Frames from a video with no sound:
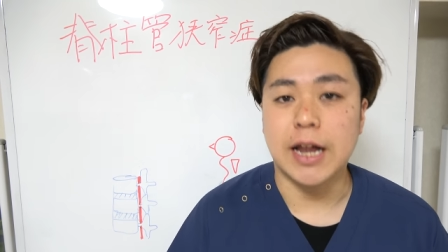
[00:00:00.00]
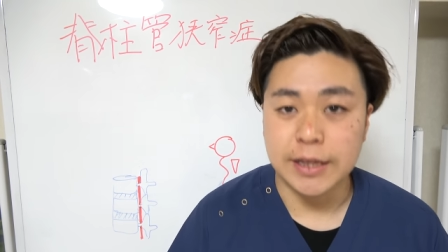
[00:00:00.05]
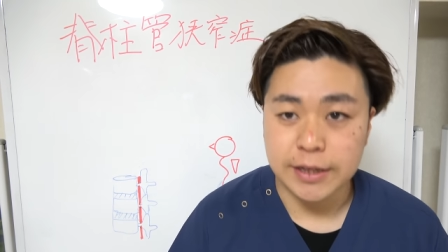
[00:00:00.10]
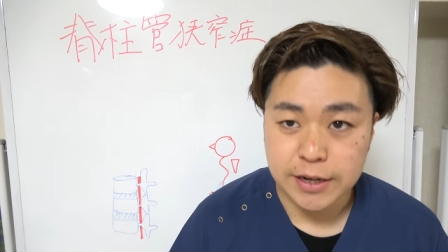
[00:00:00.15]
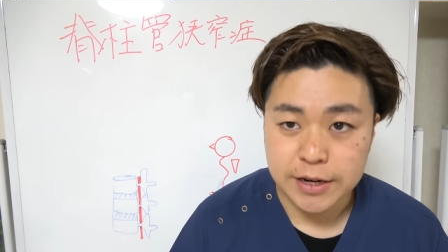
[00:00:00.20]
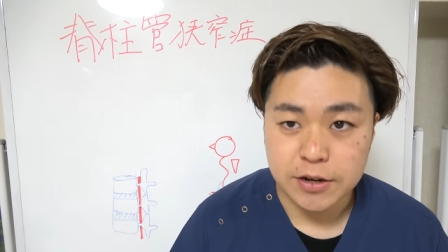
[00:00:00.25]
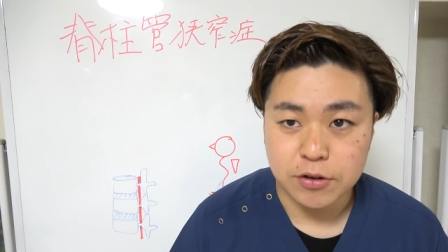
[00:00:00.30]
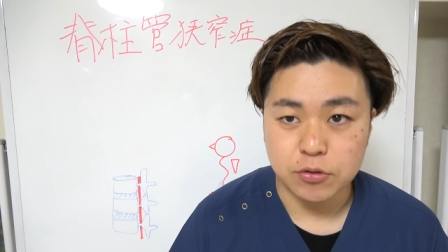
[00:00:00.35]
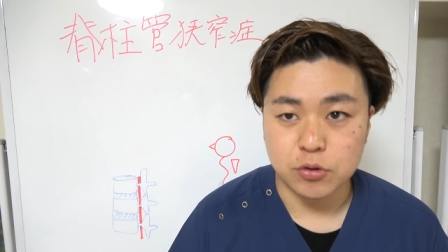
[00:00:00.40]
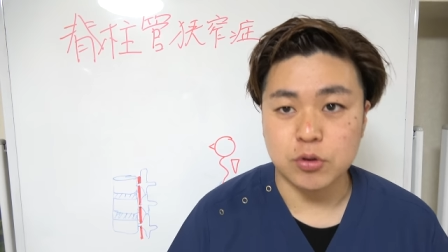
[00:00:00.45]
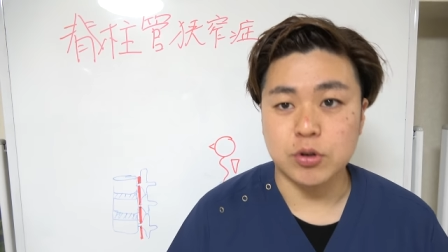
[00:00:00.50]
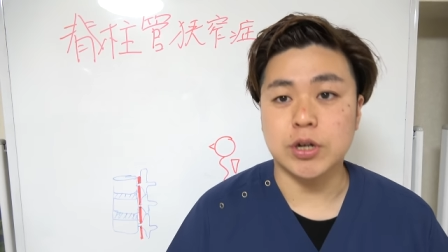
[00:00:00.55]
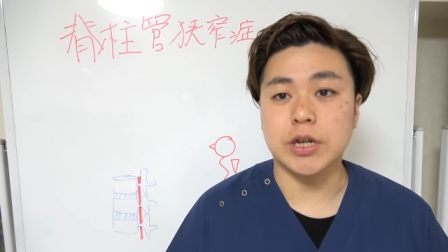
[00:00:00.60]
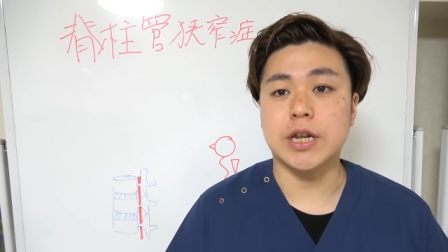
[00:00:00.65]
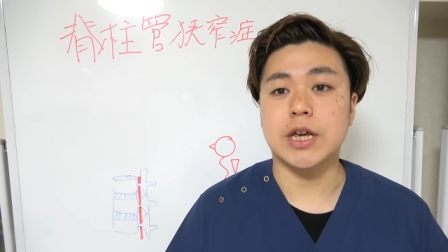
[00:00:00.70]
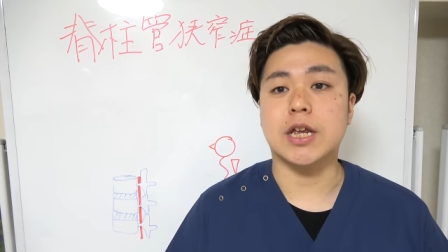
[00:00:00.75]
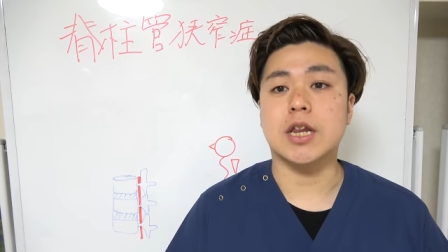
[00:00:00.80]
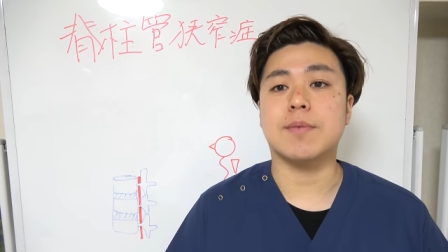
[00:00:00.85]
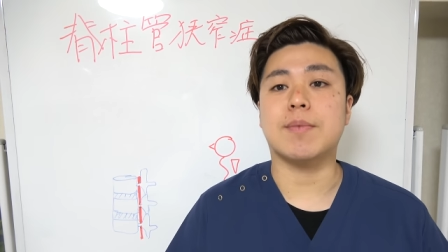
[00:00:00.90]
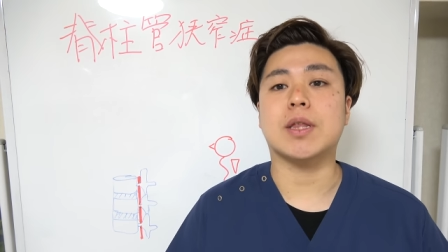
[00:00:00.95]
あんたにお
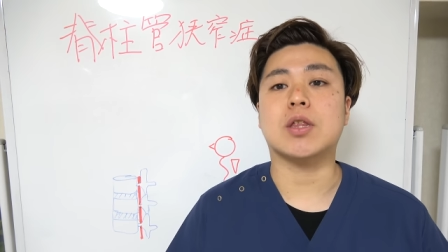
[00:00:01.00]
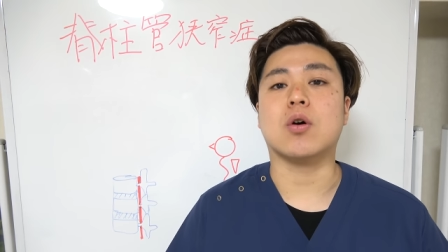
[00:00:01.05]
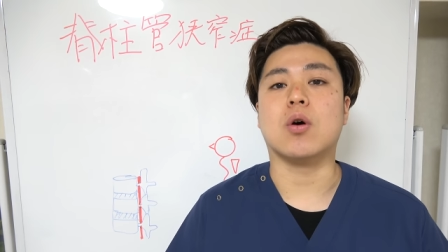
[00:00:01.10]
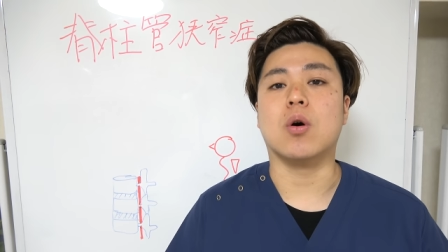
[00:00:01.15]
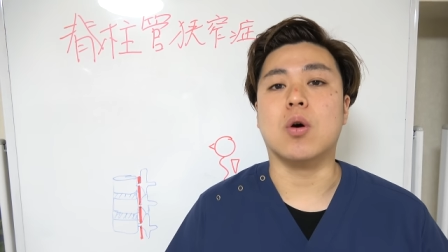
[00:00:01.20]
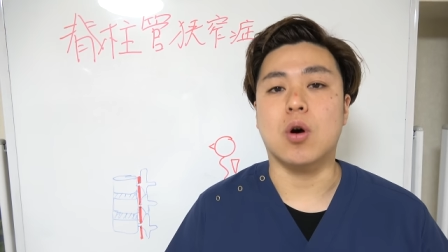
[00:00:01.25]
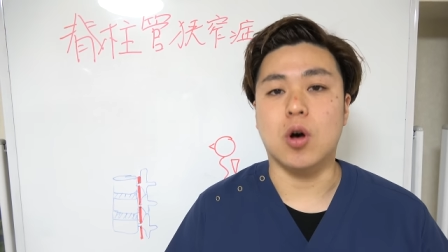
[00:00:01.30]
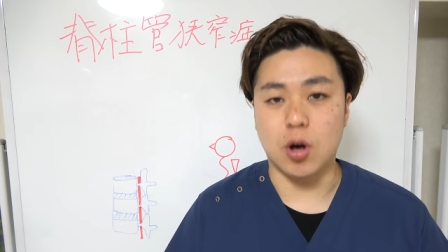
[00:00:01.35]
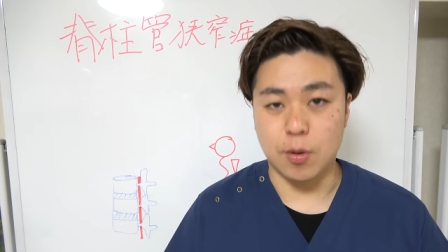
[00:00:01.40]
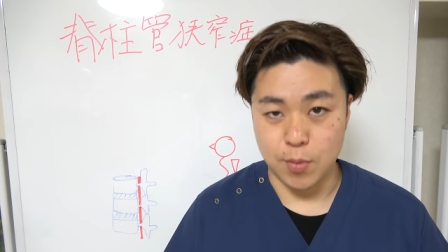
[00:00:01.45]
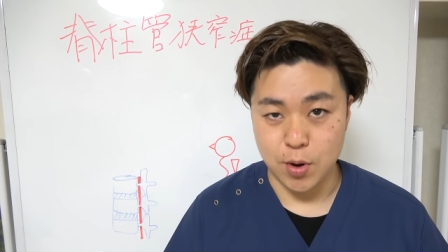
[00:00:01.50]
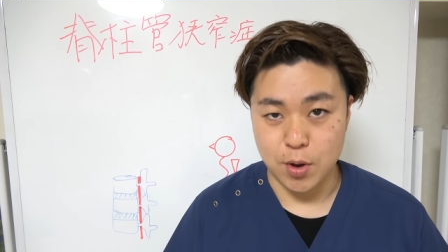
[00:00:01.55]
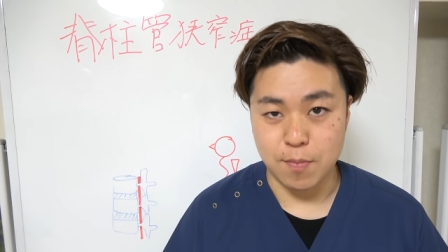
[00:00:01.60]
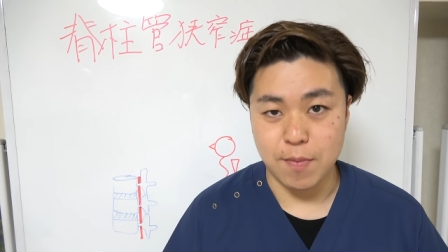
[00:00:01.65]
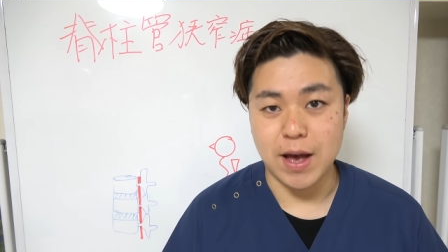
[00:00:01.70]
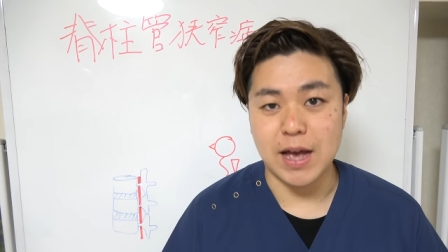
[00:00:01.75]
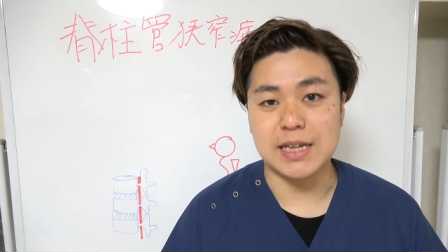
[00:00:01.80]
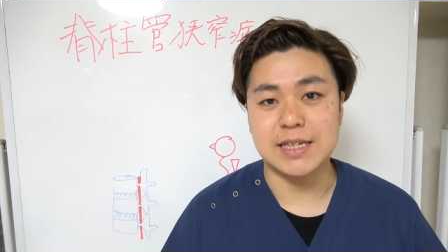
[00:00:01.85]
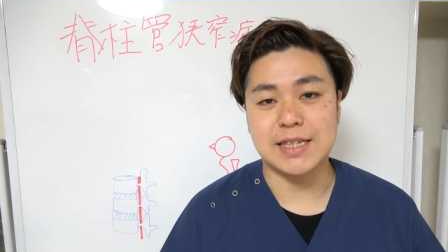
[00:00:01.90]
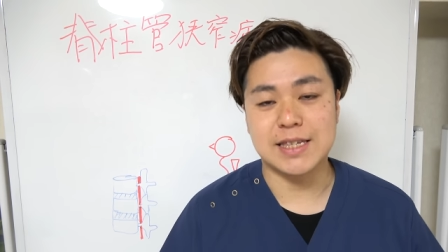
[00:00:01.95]
届けできればと思い
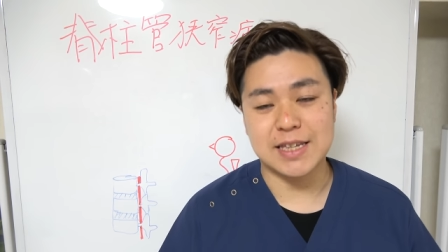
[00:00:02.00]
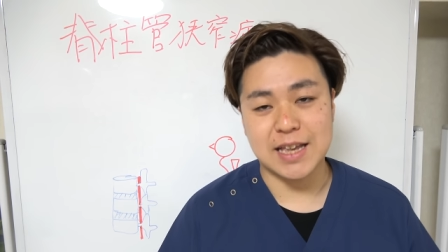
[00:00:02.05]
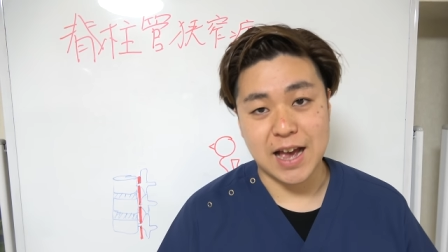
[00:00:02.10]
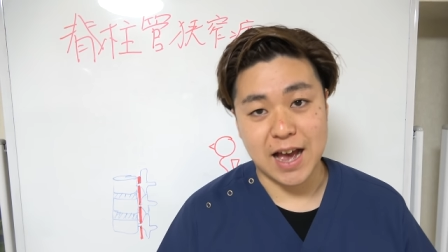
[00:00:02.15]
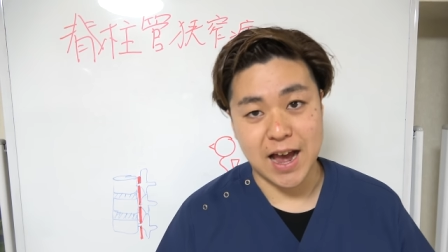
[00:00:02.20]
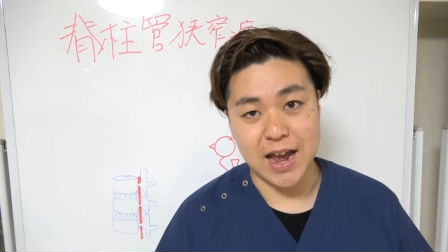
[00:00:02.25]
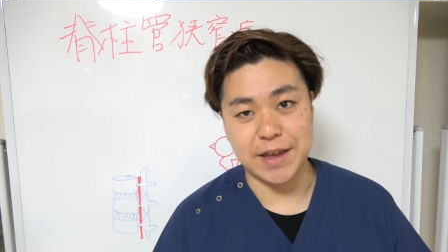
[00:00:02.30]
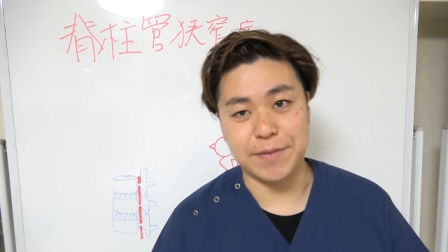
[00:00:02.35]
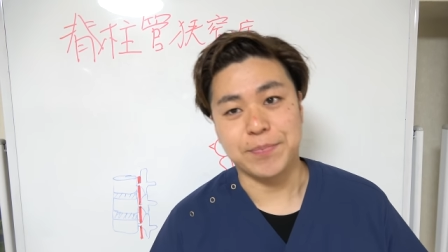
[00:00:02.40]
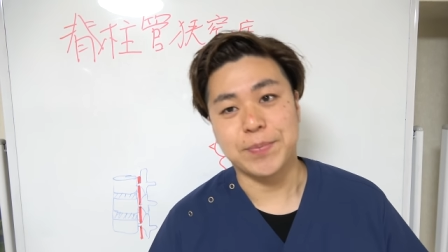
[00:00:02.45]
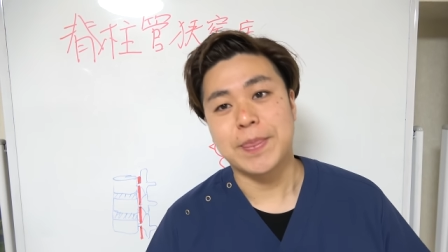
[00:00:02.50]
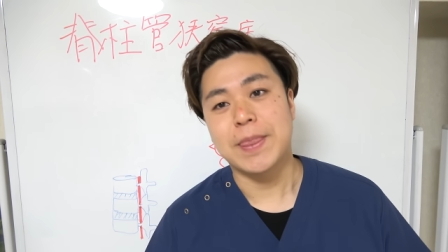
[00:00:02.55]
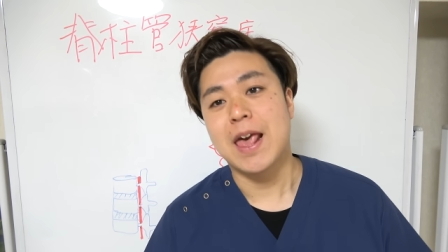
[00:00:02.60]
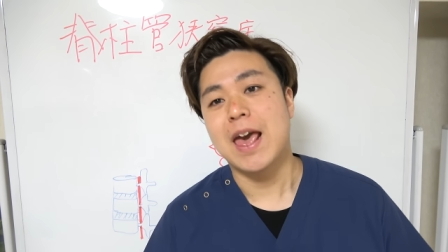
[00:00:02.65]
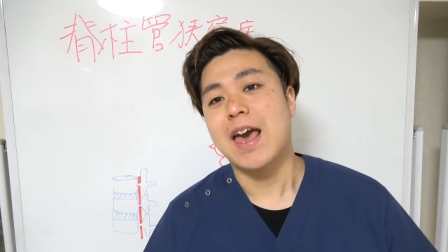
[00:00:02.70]
ますはい